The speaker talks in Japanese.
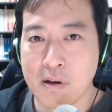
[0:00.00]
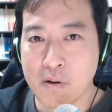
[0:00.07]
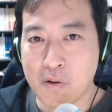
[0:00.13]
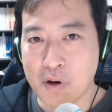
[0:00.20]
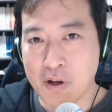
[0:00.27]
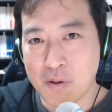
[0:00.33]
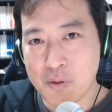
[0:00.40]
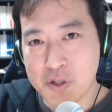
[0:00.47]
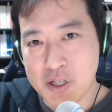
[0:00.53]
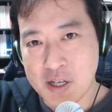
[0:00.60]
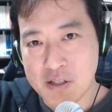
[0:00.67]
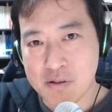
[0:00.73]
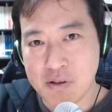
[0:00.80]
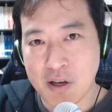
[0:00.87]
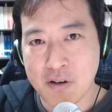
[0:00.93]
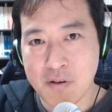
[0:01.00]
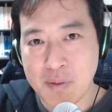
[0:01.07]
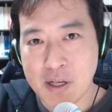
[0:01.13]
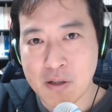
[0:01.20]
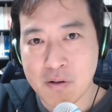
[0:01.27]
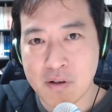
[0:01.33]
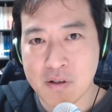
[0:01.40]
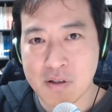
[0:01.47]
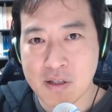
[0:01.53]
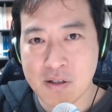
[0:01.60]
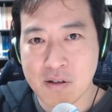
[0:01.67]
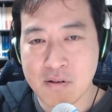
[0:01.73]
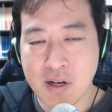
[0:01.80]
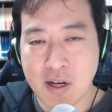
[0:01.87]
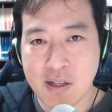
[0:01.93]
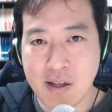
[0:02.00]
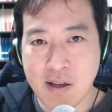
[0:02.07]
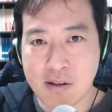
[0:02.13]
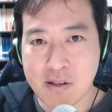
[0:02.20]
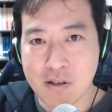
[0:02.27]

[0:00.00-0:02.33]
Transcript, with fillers: これをもしね数百メートルぐらいで